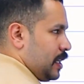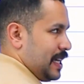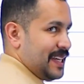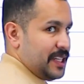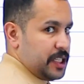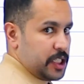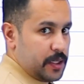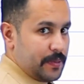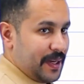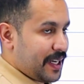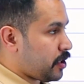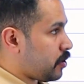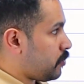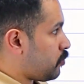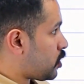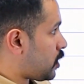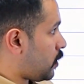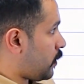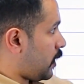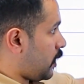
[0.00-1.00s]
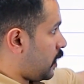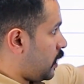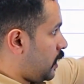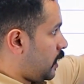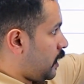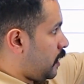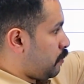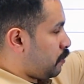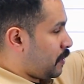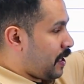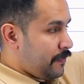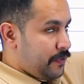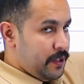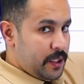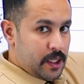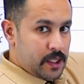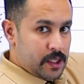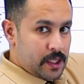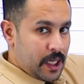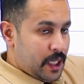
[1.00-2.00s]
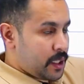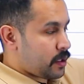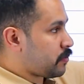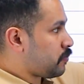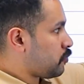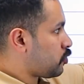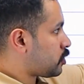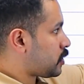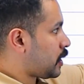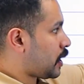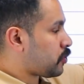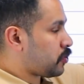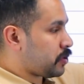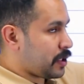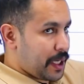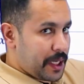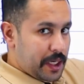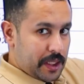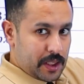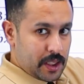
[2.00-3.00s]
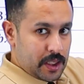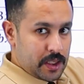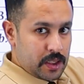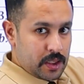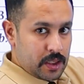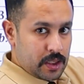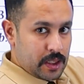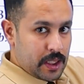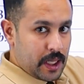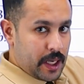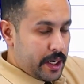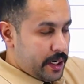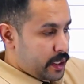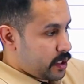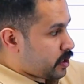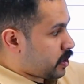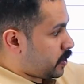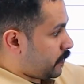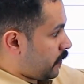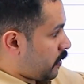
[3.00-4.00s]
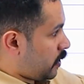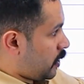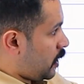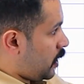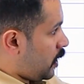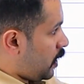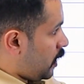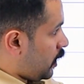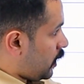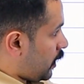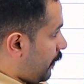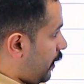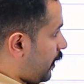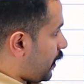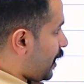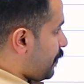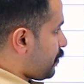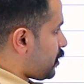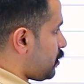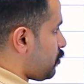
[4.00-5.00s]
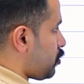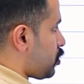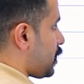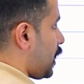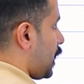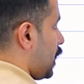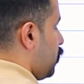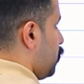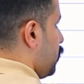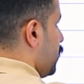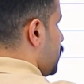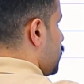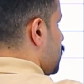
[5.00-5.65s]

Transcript: اي شيء بعد المساواه ما في اكسات مشتقته دايركت ايش دايركت صفر طبعا رمز المشتقه هو